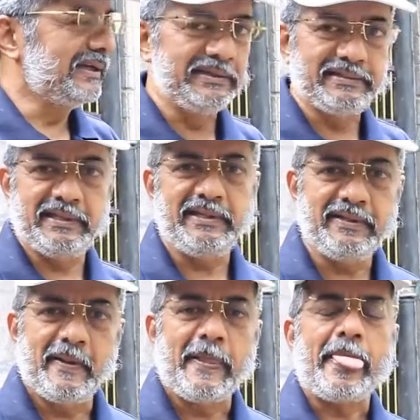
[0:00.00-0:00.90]
நிறுத்தி
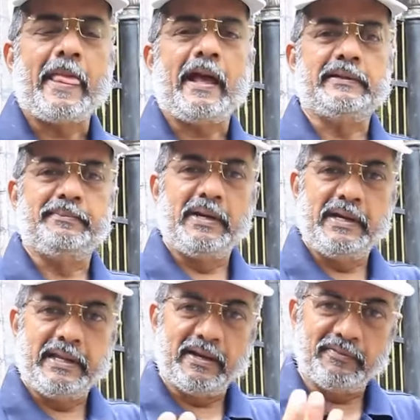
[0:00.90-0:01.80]
அந்த
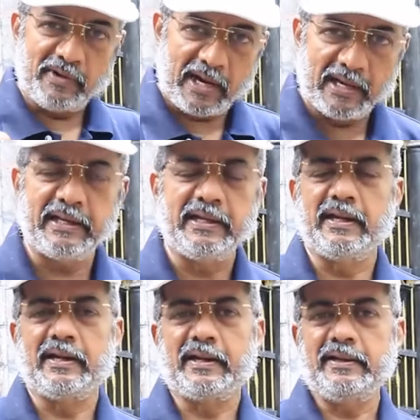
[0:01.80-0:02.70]
பில்டிங்கை வாங்கி
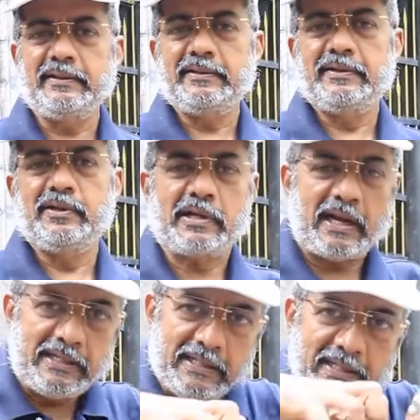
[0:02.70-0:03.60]
நாங்கள்
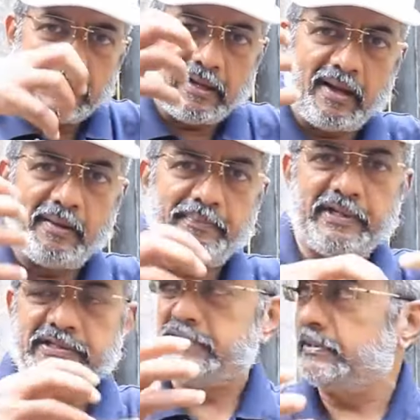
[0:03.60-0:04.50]
கல்லுக்கல்லாக
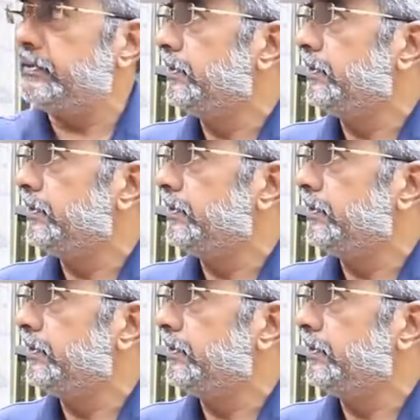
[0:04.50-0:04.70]
பிரித்து